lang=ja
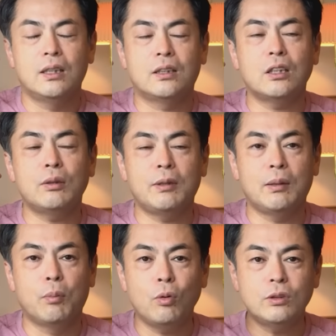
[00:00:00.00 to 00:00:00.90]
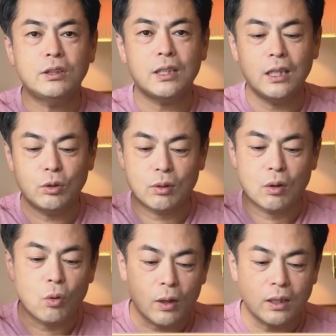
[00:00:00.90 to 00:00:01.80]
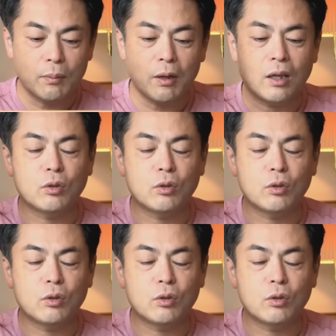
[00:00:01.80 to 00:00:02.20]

例えばね、盆栽とか苔玉、